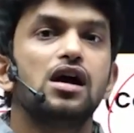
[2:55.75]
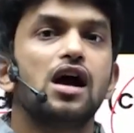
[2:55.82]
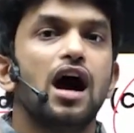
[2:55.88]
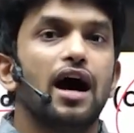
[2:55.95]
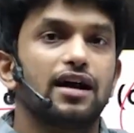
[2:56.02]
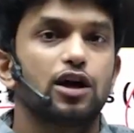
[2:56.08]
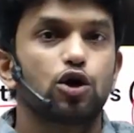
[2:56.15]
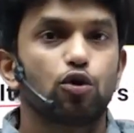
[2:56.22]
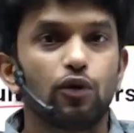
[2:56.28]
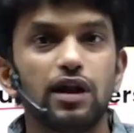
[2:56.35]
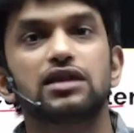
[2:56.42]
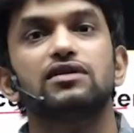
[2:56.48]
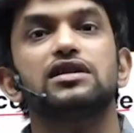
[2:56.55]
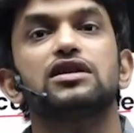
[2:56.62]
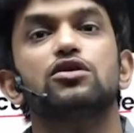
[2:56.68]
ஆனால்
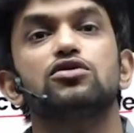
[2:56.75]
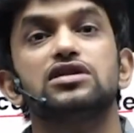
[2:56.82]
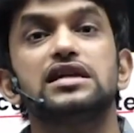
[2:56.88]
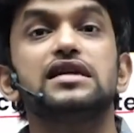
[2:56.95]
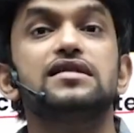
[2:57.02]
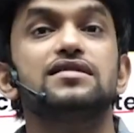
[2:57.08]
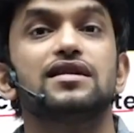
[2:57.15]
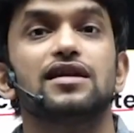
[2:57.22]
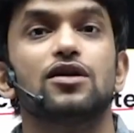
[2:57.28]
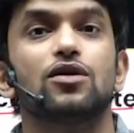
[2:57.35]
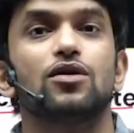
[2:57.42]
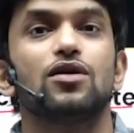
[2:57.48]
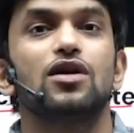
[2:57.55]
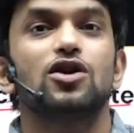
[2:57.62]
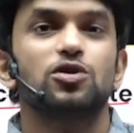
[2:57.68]
டுவெல்த் வந்து கொஞ்சம் ஈஸியாக தான்
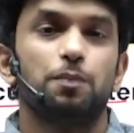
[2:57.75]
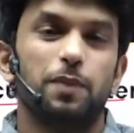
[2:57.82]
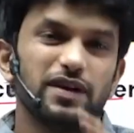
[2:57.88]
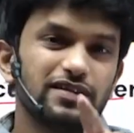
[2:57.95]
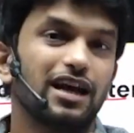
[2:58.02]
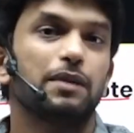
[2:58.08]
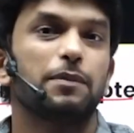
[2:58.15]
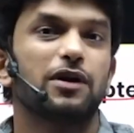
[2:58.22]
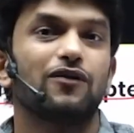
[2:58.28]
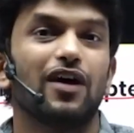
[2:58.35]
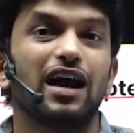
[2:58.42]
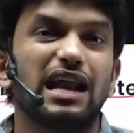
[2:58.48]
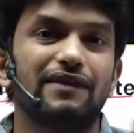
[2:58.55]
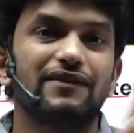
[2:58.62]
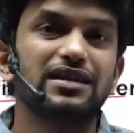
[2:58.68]
இருக்கும் ஸோ பசங்க என்ன பண்ணுவாங்க
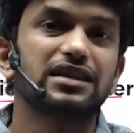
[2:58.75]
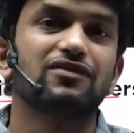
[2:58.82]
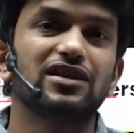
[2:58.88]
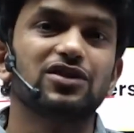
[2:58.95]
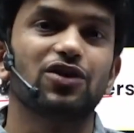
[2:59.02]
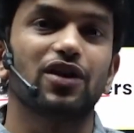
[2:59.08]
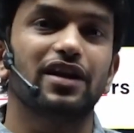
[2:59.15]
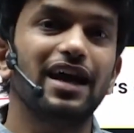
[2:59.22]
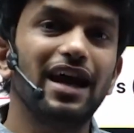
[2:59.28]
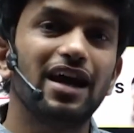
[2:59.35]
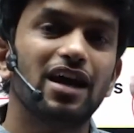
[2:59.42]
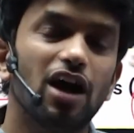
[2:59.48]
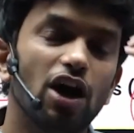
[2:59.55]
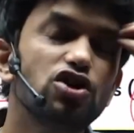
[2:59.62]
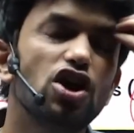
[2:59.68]
லெவன்த்துக்கு வந்த உடனே
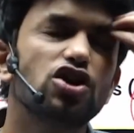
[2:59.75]
ஐயோ